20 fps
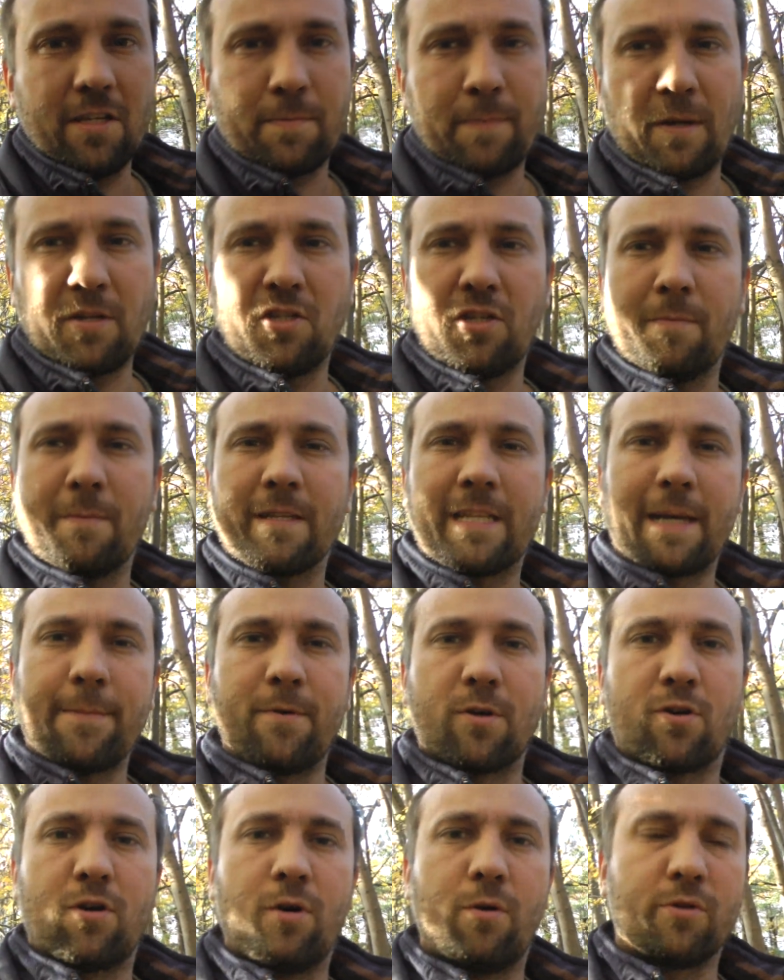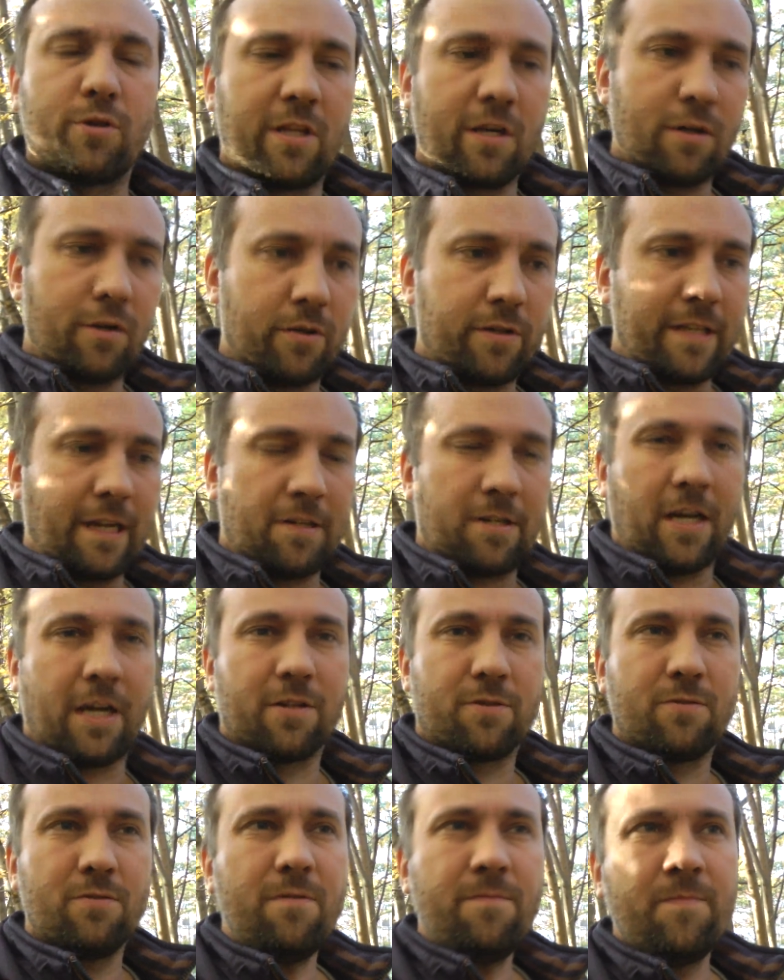spędzimy tam około tygodnia
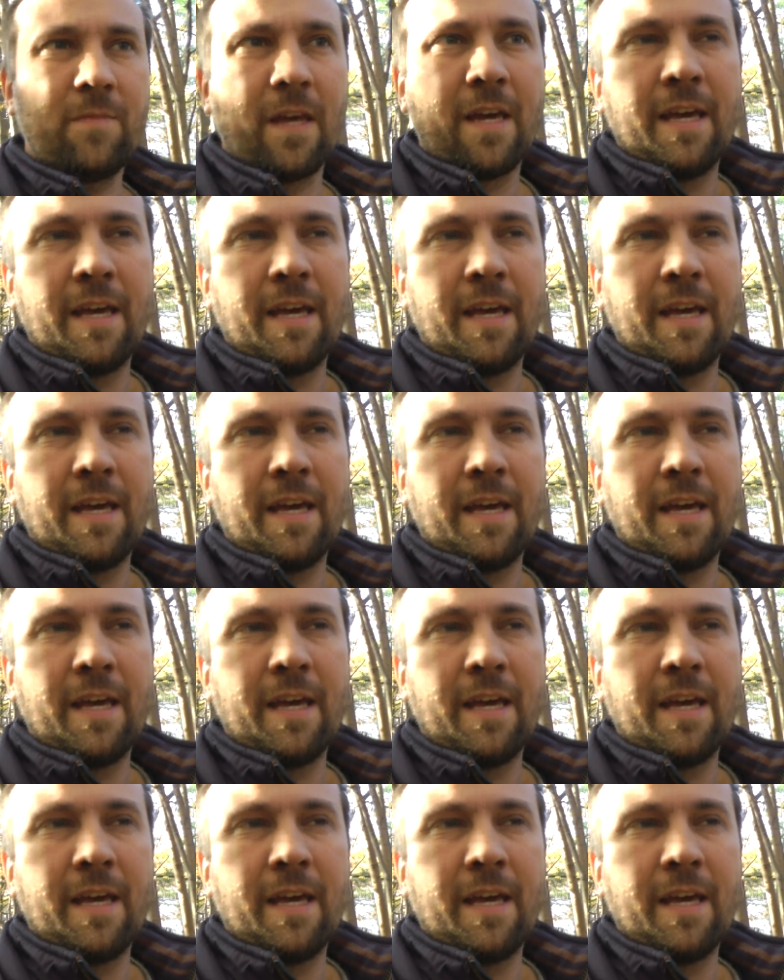czasu